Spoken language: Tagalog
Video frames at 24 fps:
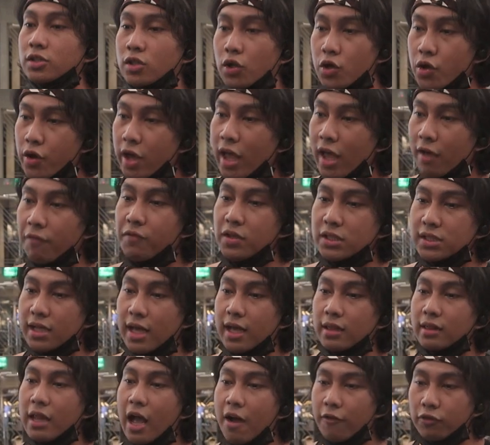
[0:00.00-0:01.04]
So yung heavy
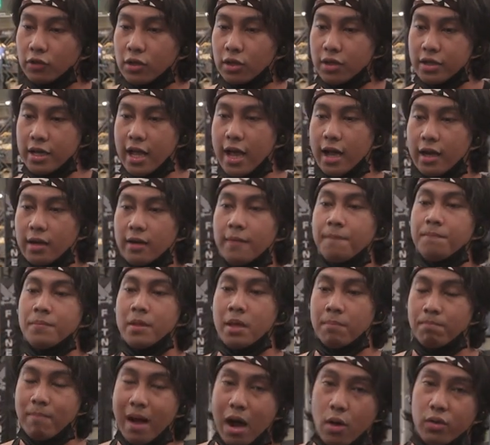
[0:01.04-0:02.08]
set, after nyan,
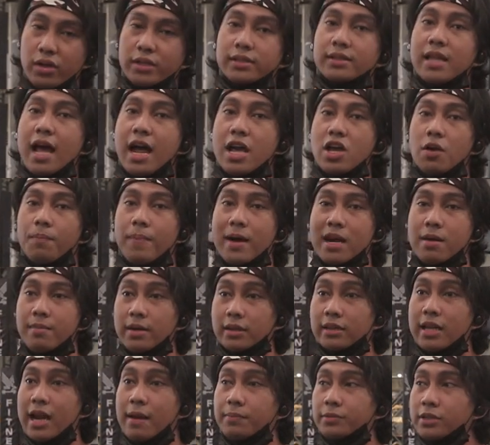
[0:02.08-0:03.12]
bawas tayo para
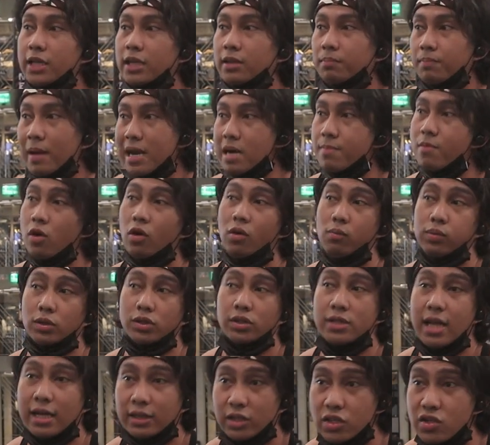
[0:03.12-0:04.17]
mag-drop set, para
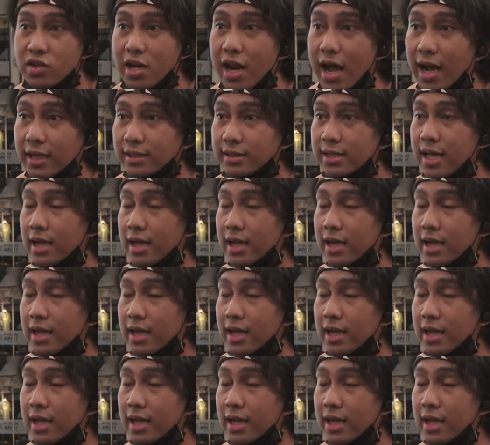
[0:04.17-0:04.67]
maubos natin yung lakas